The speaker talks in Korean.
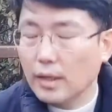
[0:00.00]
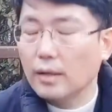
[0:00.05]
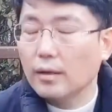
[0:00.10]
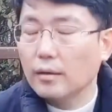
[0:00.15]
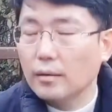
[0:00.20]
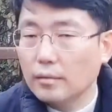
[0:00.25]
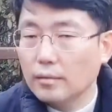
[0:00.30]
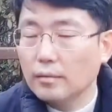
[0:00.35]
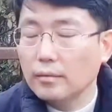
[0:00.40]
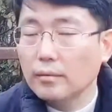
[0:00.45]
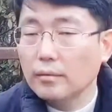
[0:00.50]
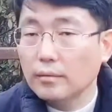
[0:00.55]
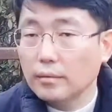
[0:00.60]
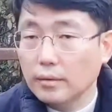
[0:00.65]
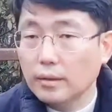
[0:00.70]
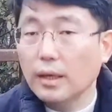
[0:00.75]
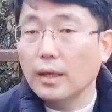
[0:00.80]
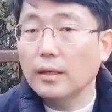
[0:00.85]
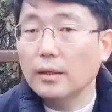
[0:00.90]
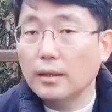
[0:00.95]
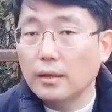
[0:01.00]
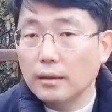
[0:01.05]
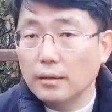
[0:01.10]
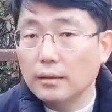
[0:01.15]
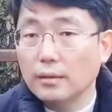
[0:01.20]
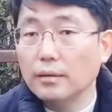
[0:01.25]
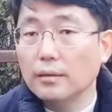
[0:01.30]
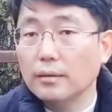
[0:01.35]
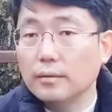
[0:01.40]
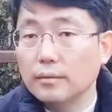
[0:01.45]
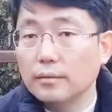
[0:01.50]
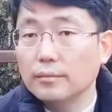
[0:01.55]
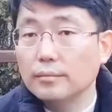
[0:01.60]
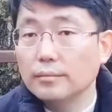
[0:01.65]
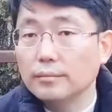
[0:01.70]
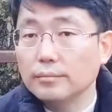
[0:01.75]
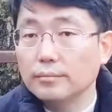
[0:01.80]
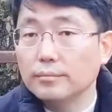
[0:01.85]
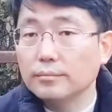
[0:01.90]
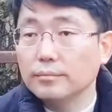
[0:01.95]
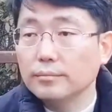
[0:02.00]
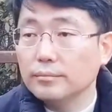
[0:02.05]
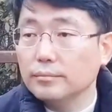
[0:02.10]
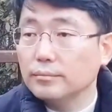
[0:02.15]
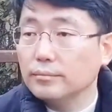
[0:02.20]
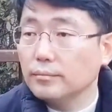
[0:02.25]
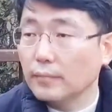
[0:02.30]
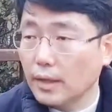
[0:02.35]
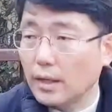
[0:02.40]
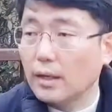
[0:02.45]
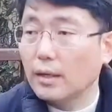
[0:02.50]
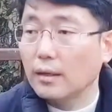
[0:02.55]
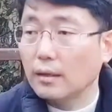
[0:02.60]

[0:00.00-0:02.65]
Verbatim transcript: 도전을 냈잖아요, 그죠? 네. 근데 이번에는 네.